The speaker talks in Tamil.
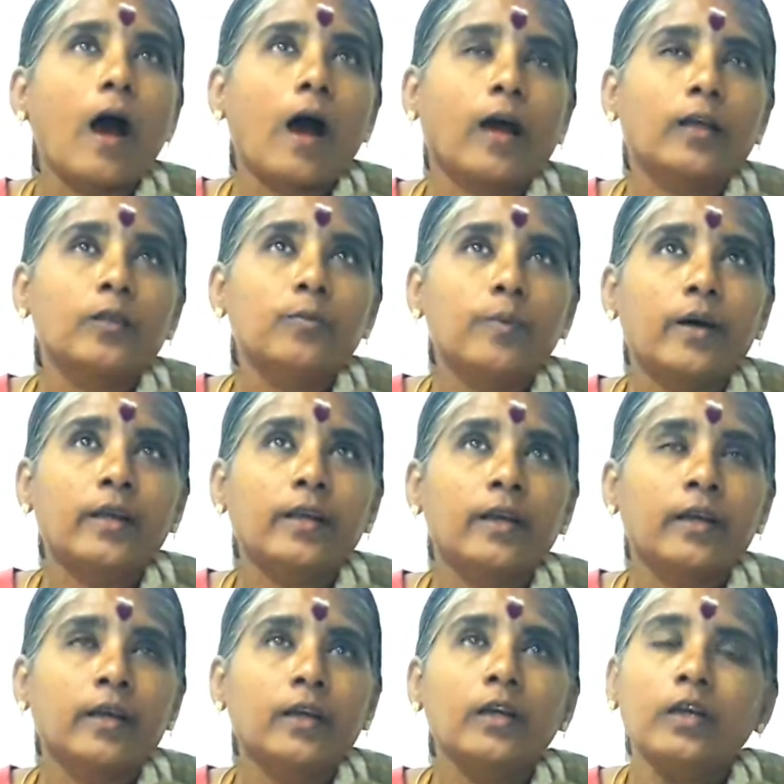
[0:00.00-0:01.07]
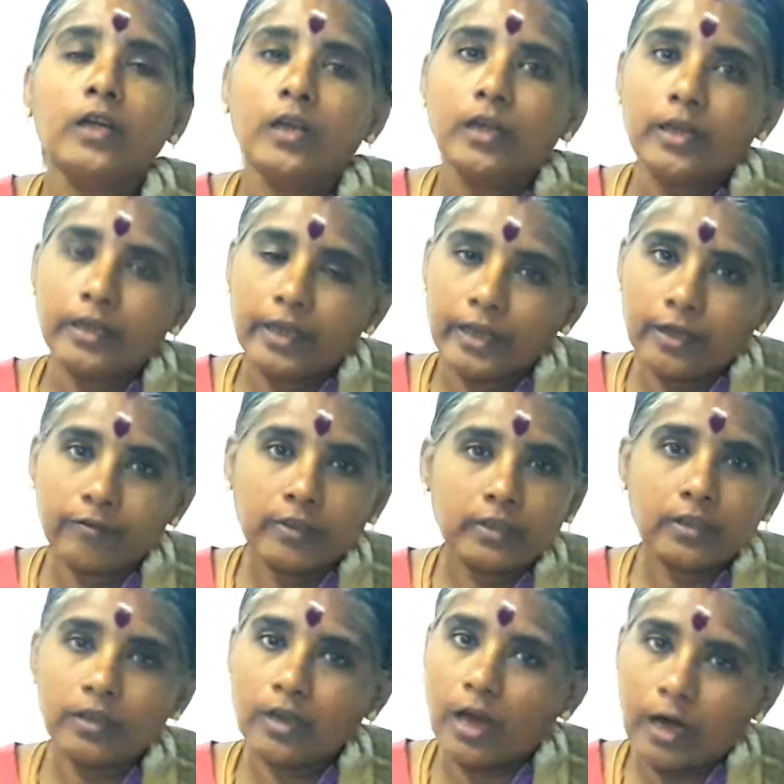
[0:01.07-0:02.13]
அது மாதிரி நீங்கள்
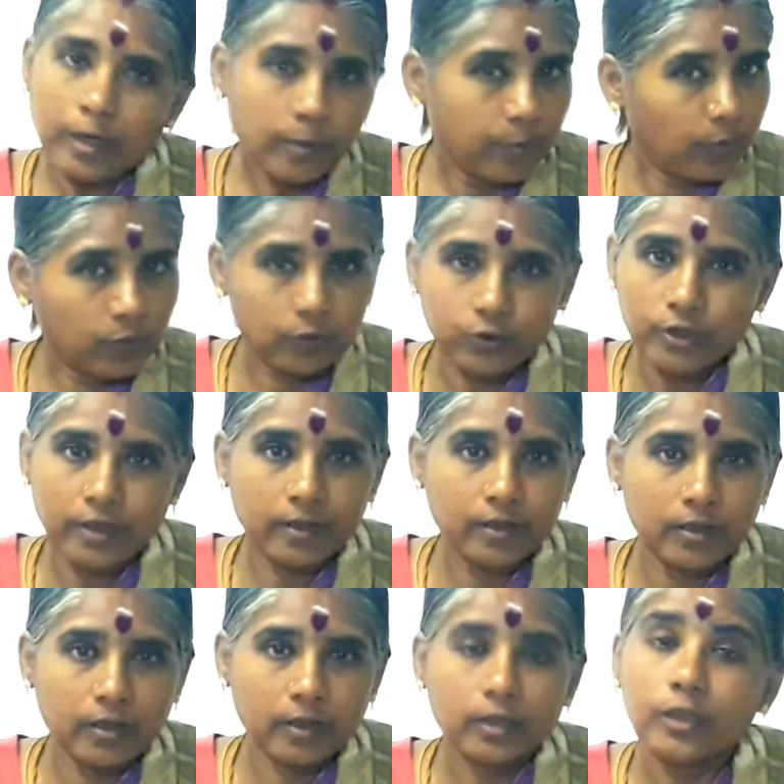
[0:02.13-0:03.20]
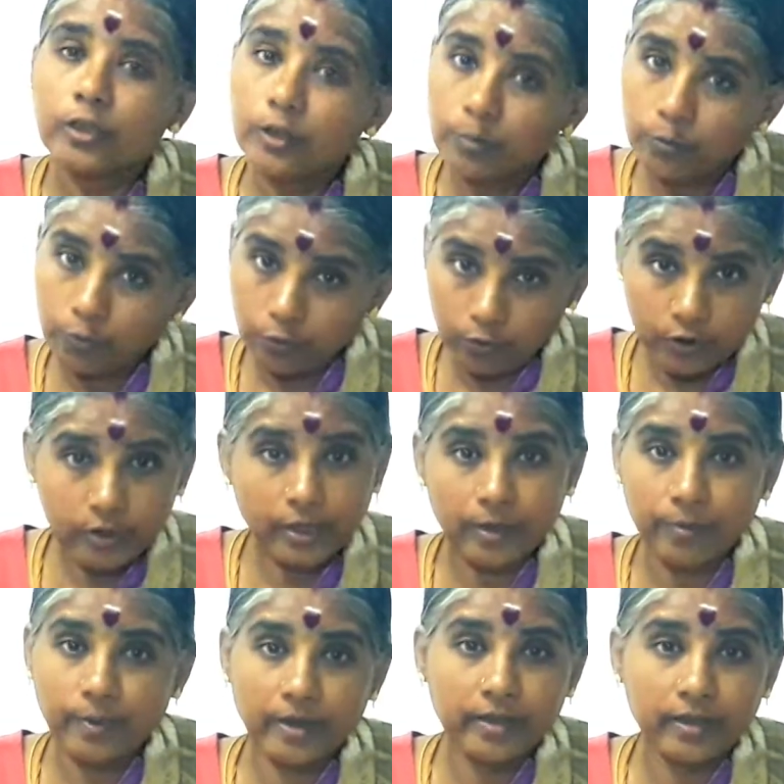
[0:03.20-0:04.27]
வந்து அரப்பு கொஞ்சம் எடுத்துங்க இந்த மூணு சரி
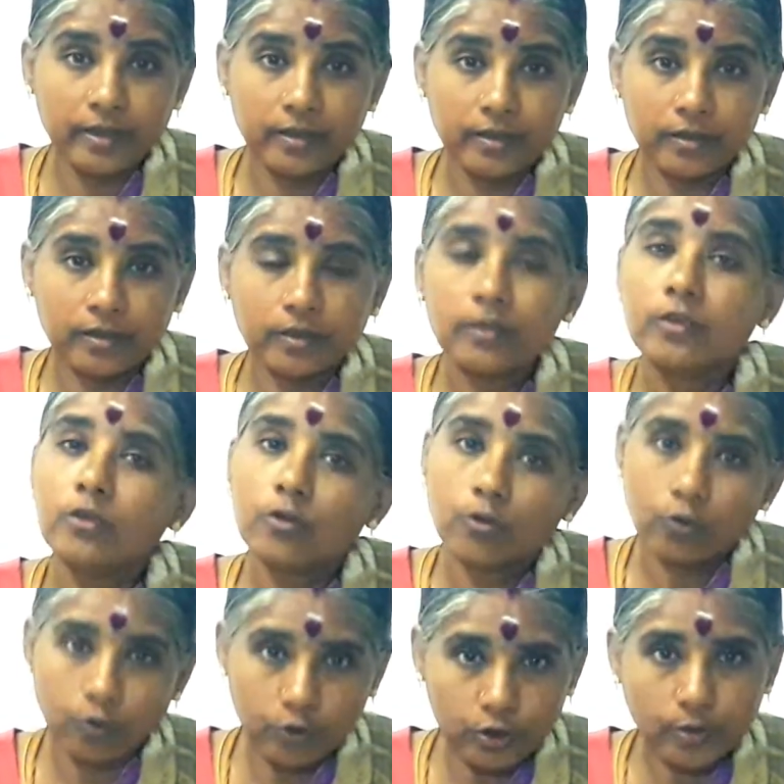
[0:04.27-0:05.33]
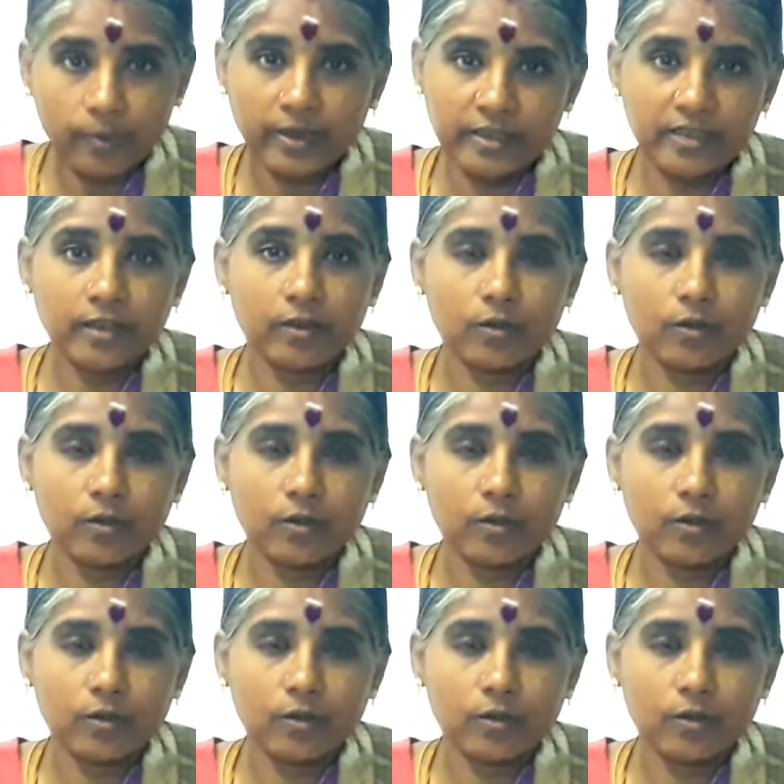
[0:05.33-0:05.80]
பாதி எடுத்துட்டு கொஞ்சம் மஞ்சள்